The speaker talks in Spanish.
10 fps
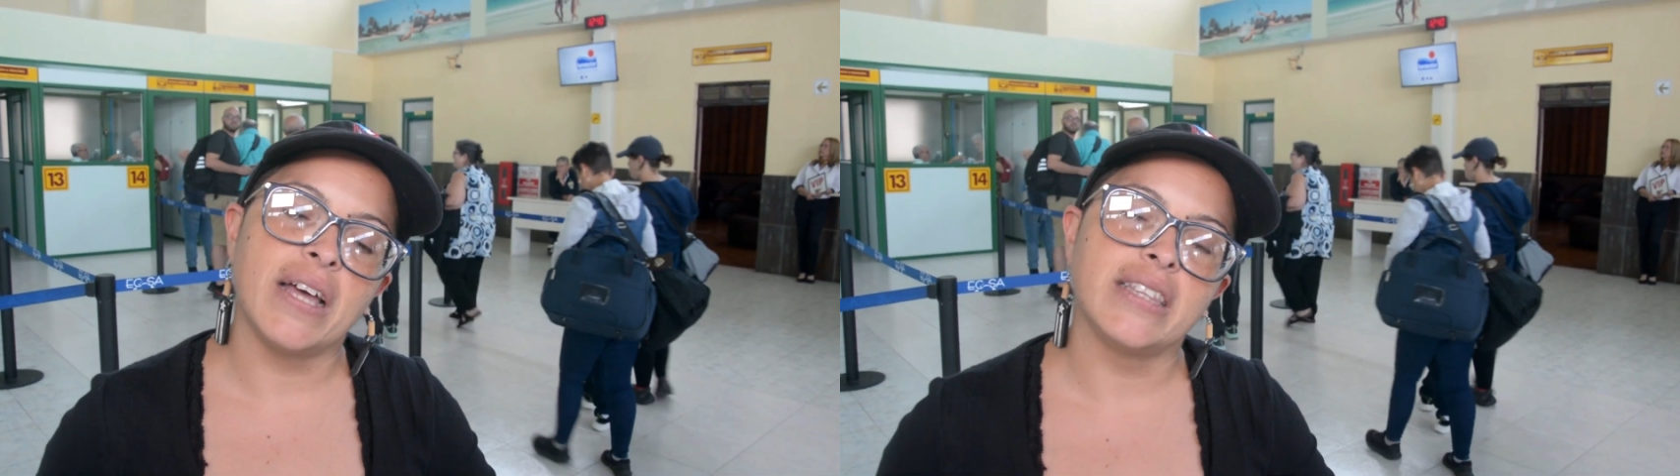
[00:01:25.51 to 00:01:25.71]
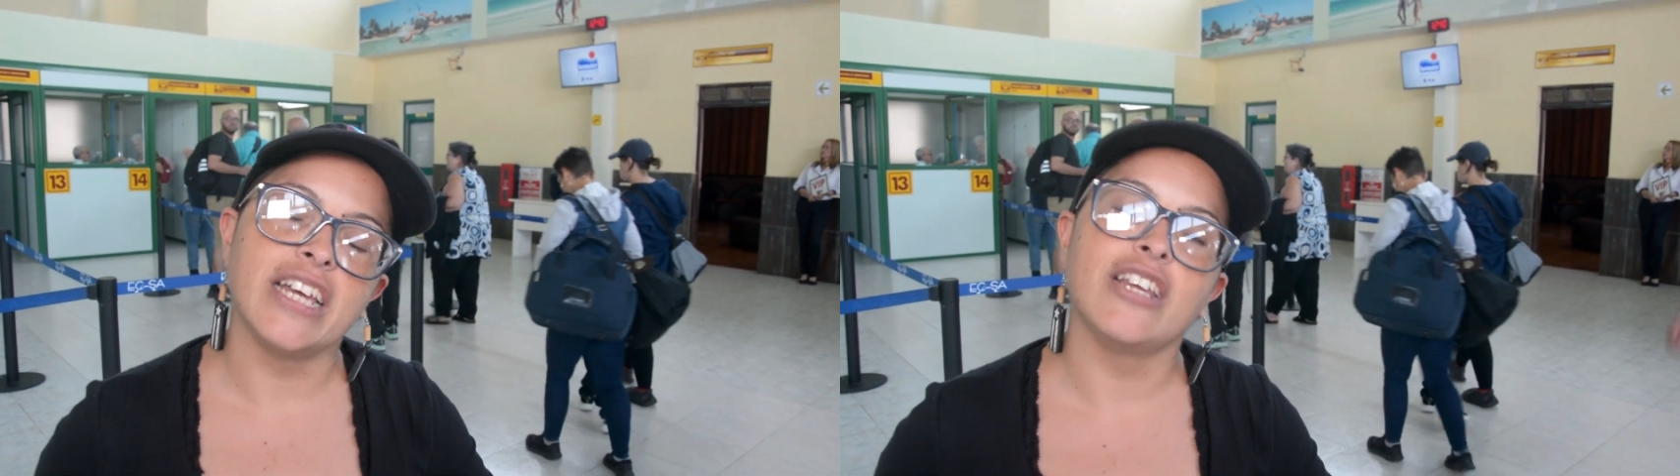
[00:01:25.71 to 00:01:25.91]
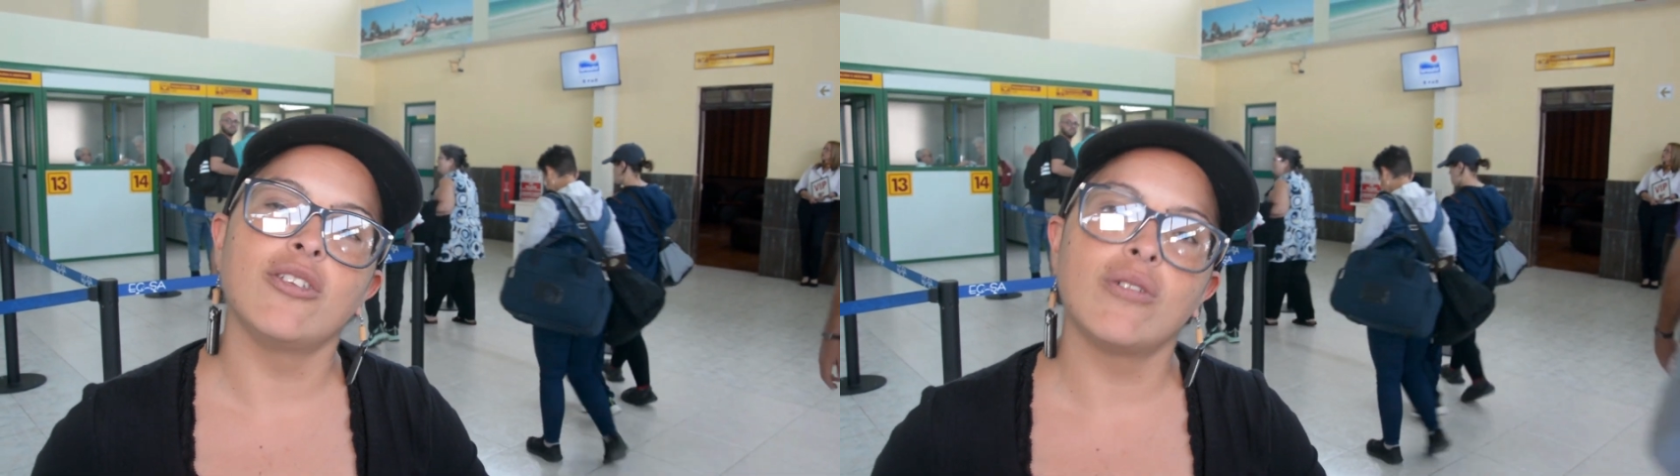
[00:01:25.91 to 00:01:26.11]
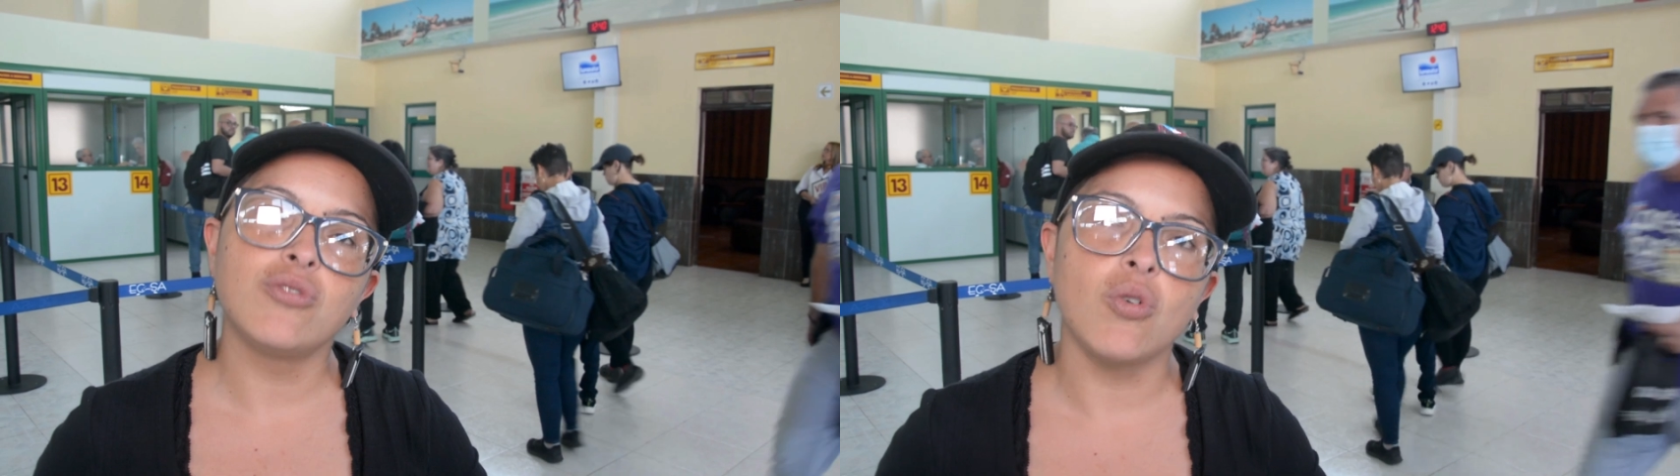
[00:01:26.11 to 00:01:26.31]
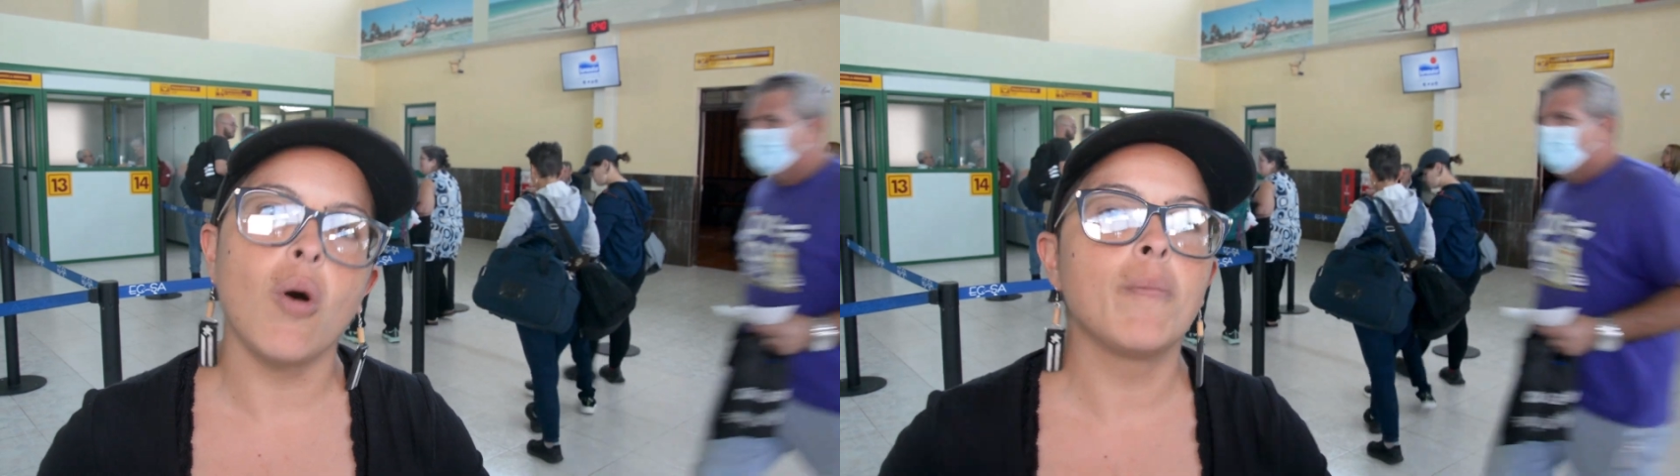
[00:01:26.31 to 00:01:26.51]
mantenido
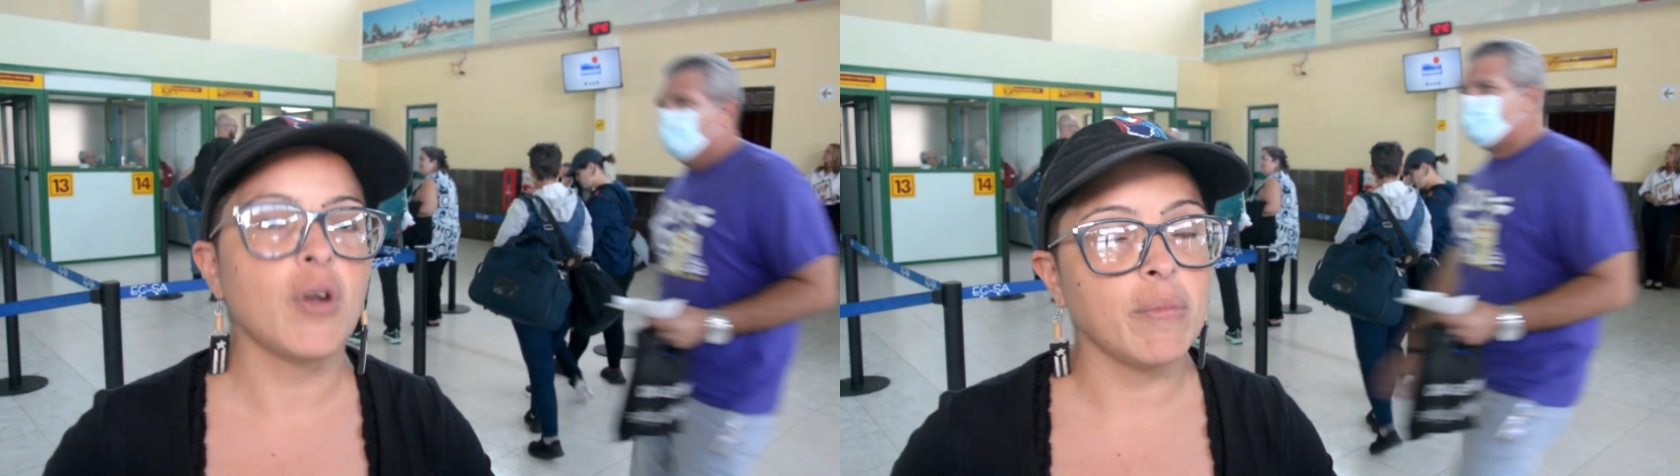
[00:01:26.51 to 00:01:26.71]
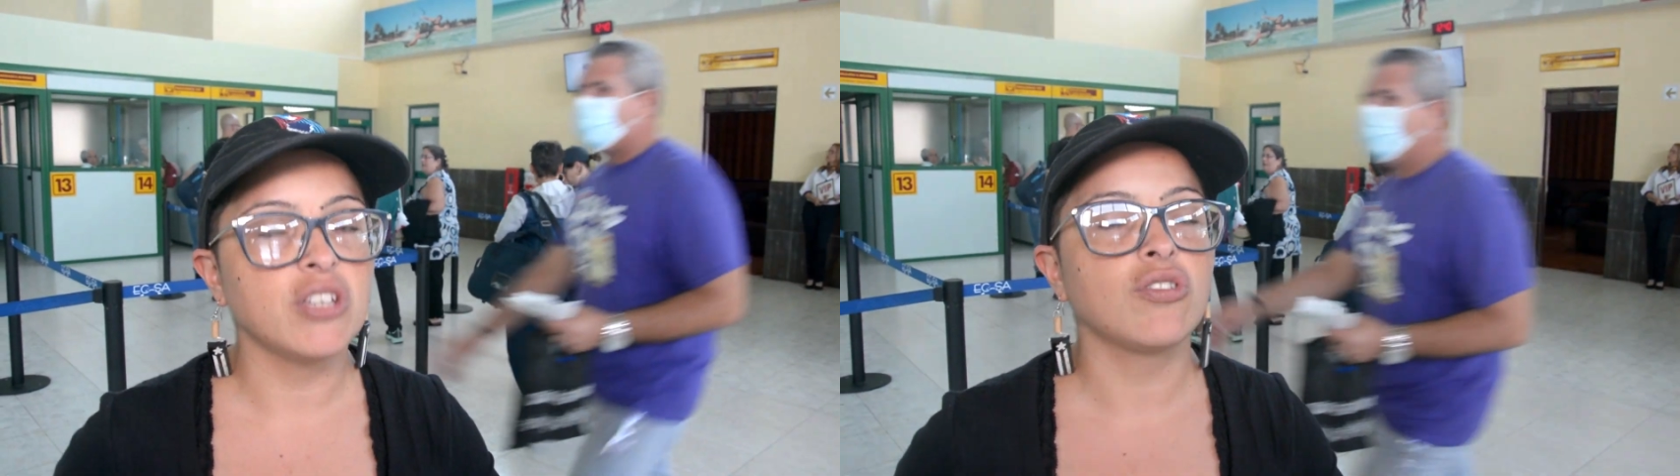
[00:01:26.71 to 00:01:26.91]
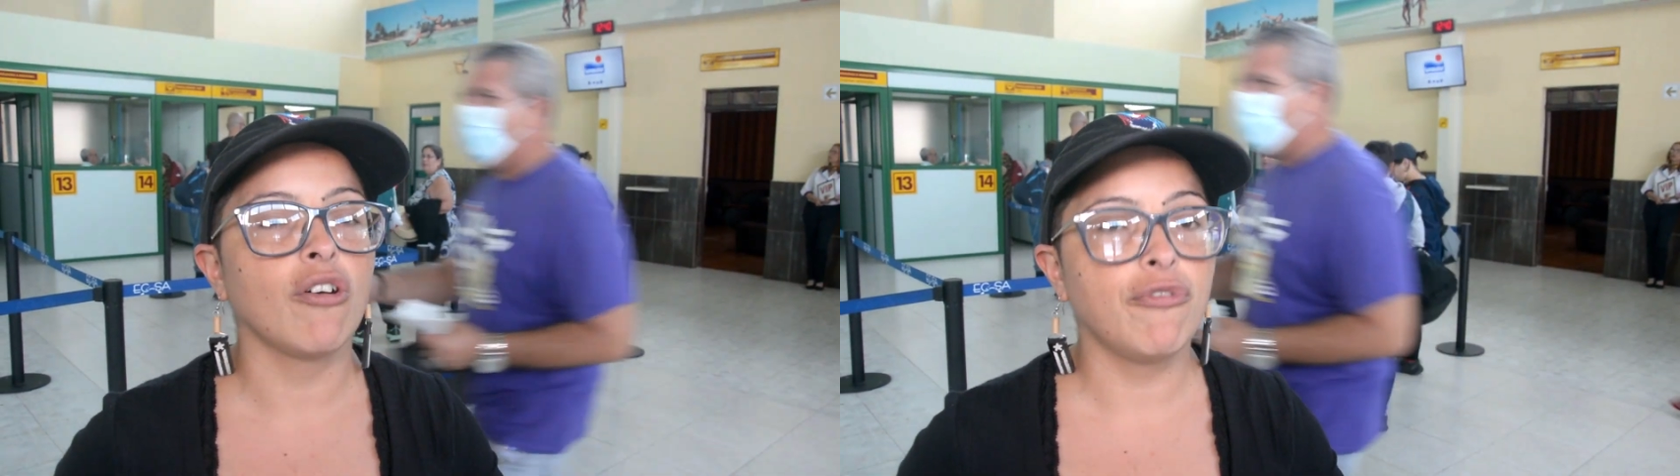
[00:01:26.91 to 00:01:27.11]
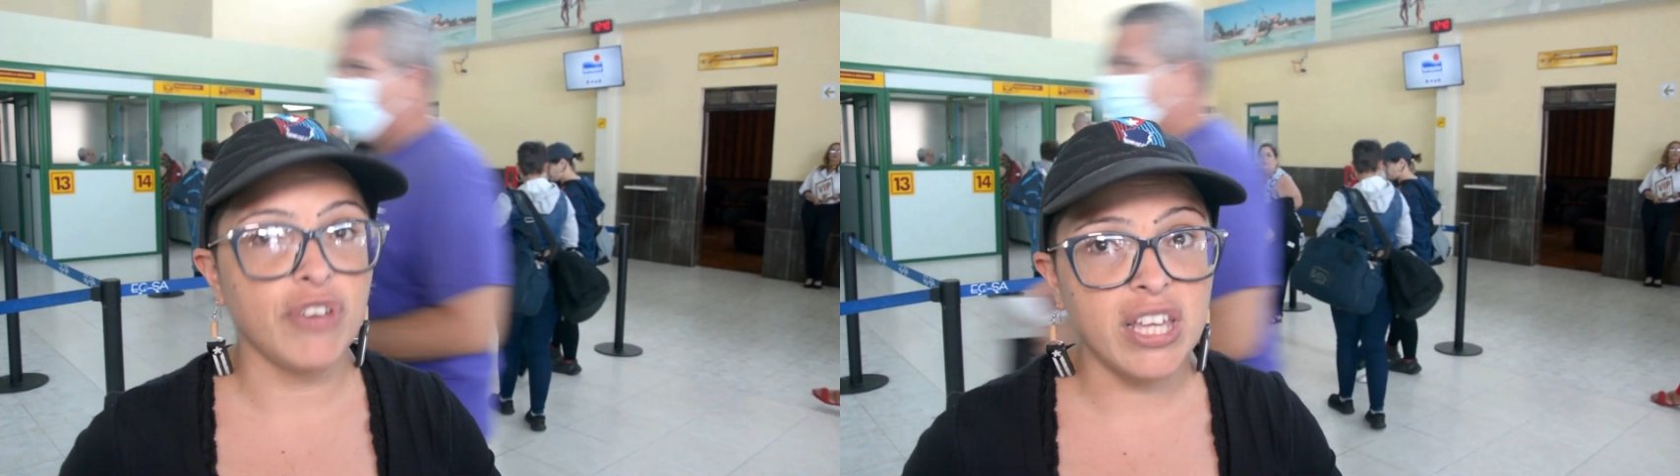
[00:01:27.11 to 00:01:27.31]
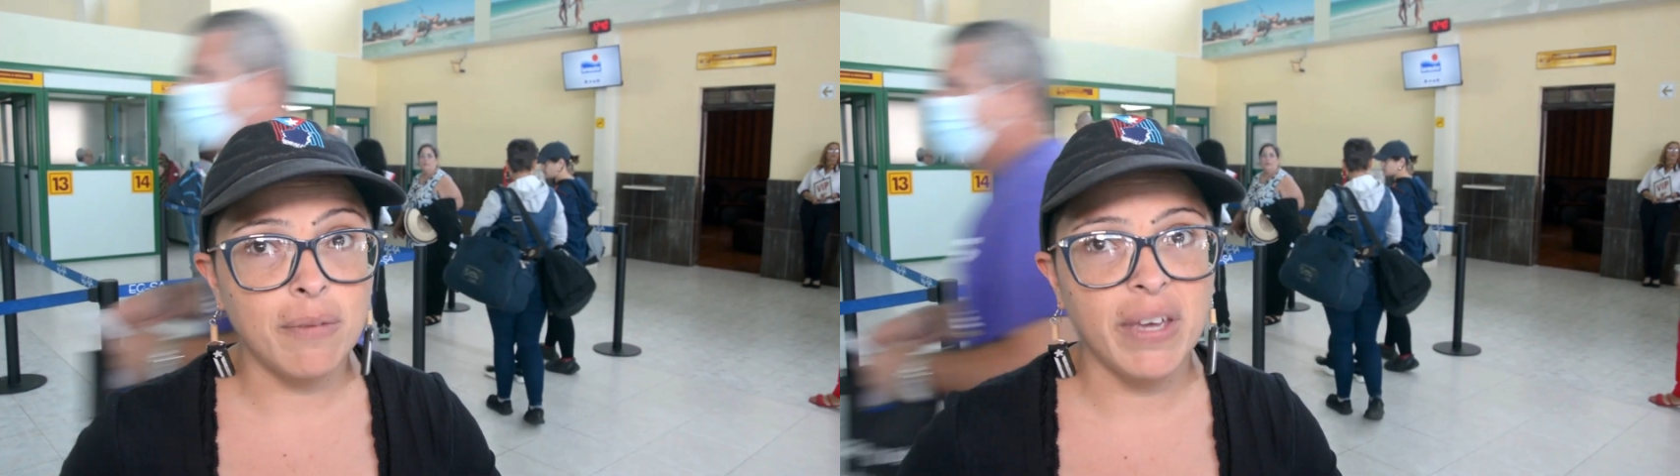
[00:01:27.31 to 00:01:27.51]
su compromiso
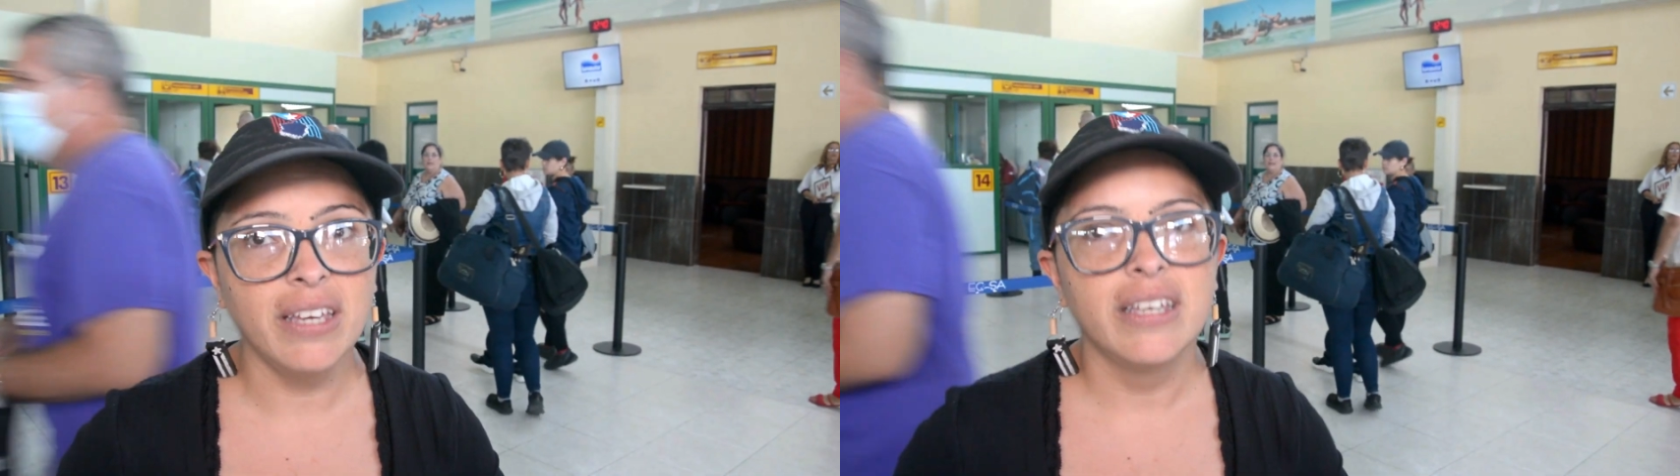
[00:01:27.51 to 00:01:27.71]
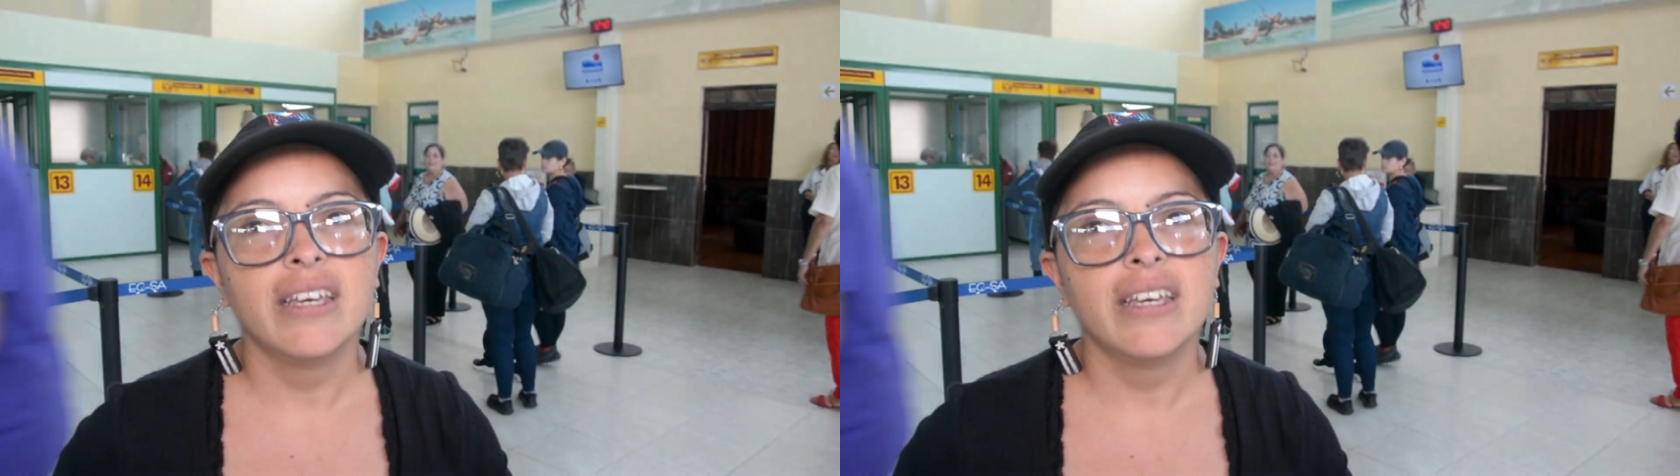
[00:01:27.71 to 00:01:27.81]
firme